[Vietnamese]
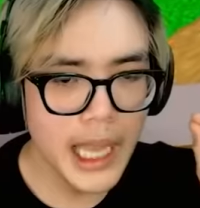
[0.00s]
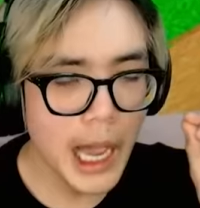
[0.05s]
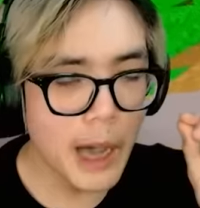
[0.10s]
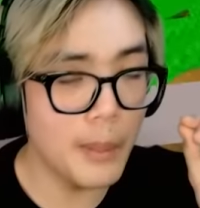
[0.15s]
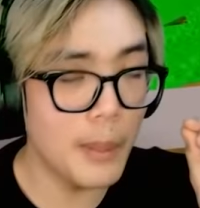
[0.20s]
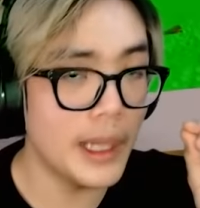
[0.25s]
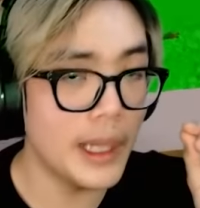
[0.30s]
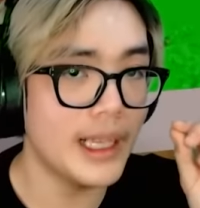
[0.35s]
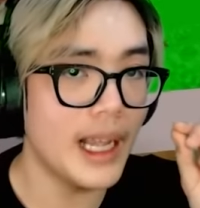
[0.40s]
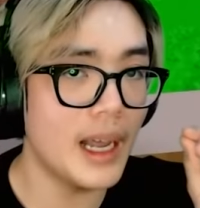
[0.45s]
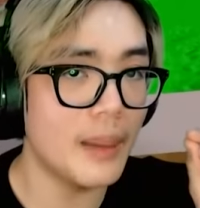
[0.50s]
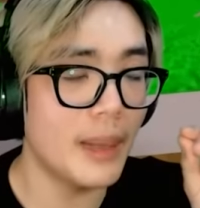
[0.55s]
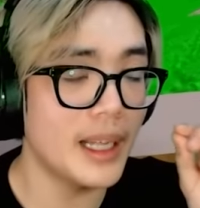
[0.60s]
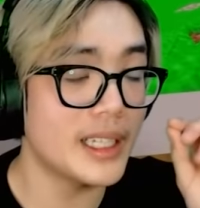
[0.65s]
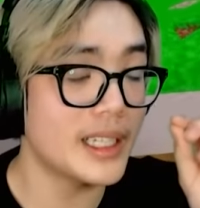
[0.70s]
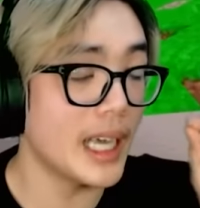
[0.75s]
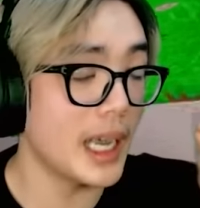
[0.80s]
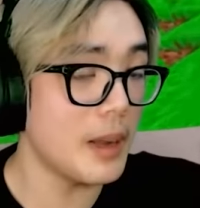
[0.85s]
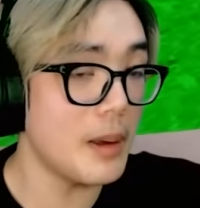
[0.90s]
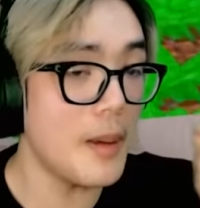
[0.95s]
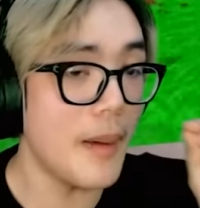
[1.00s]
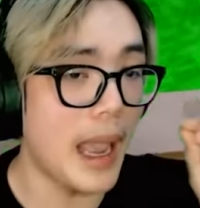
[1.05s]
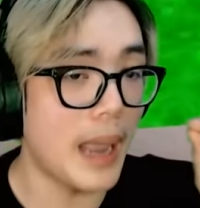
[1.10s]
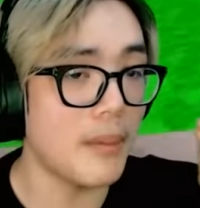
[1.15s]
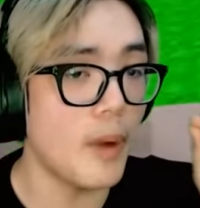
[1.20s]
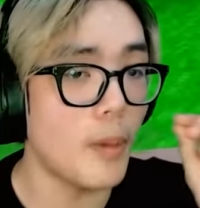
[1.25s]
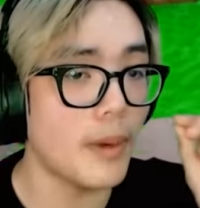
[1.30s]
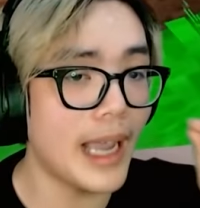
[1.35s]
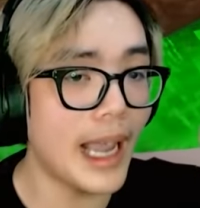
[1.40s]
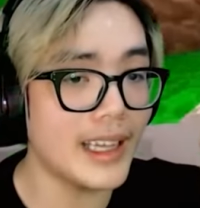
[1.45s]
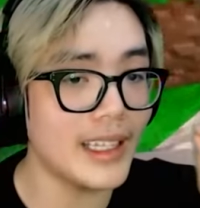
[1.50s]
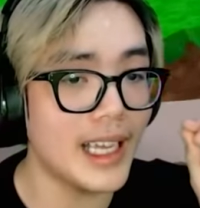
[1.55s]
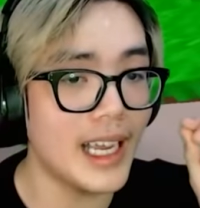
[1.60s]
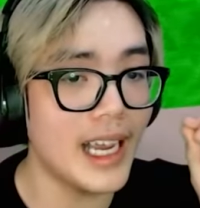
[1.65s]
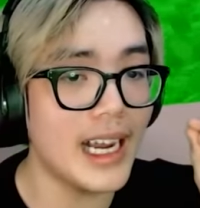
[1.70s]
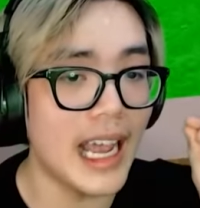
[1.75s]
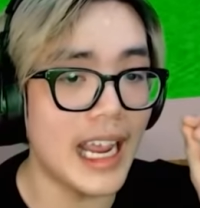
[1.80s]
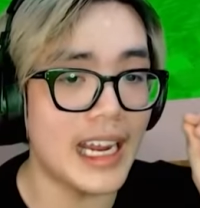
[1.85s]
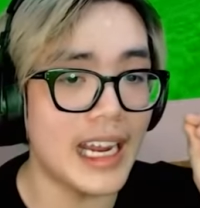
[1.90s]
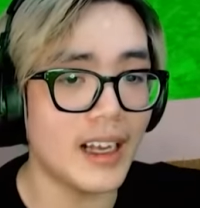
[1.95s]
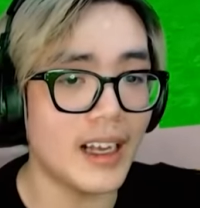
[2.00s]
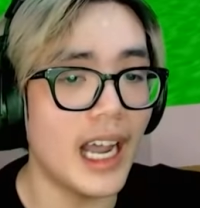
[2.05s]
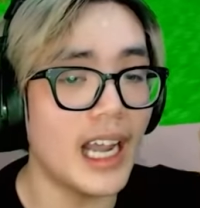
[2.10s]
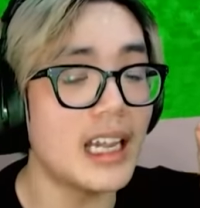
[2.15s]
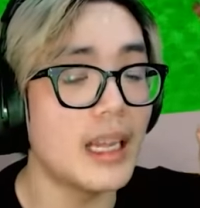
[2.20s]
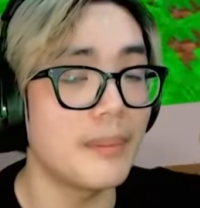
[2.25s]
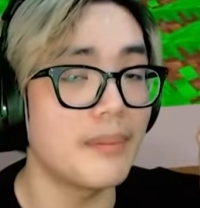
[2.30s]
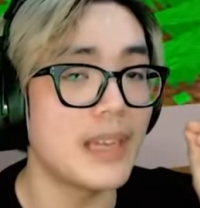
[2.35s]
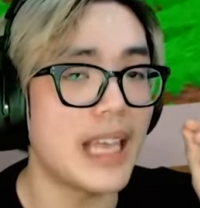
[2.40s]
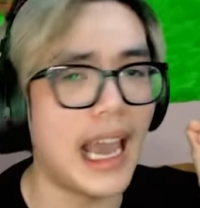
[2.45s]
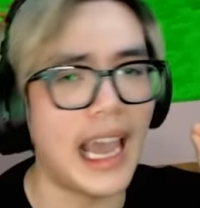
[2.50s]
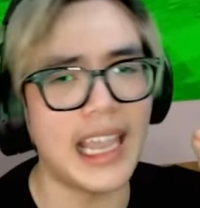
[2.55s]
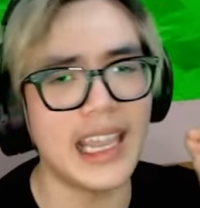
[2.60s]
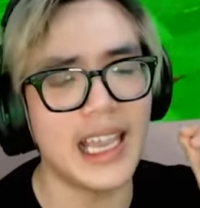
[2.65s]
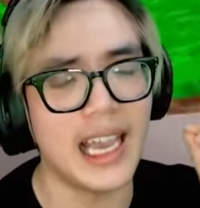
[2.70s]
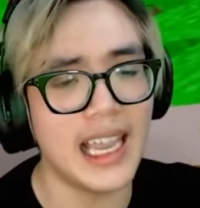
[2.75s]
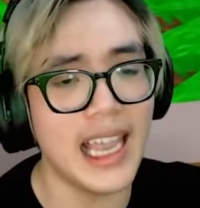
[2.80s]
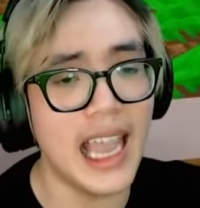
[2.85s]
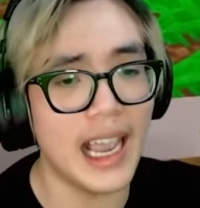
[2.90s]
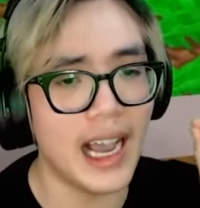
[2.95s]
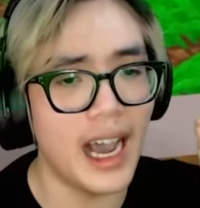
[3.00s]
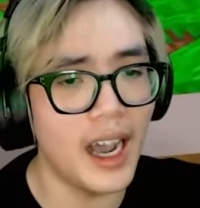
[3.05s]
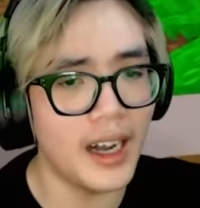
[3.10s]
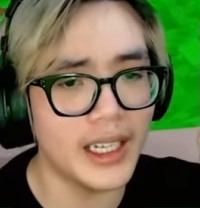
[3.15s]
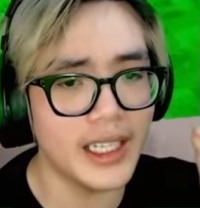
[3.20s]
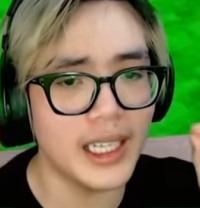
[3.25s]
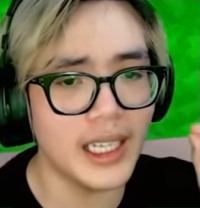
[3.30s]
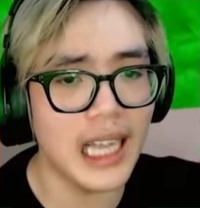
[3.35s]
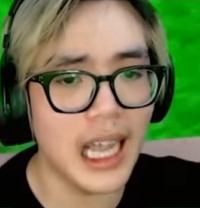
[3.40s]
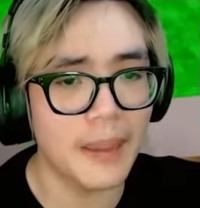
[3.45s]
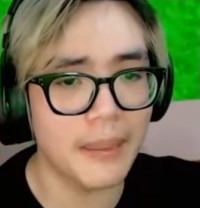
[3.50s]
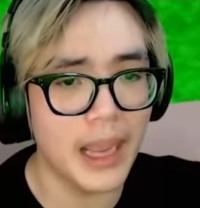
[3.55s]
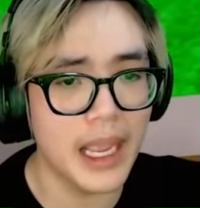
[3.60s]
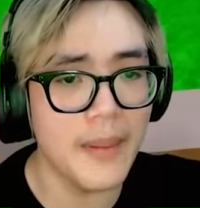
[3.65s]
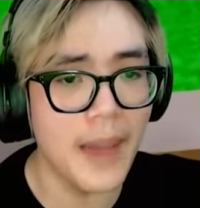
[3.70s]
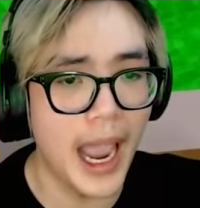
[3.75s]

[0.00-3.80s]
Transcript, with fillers: giờ mình à, mình chỉ với bạn một cách như thế này để có thể lụm dại dễ dàng hơn đó chính là mấy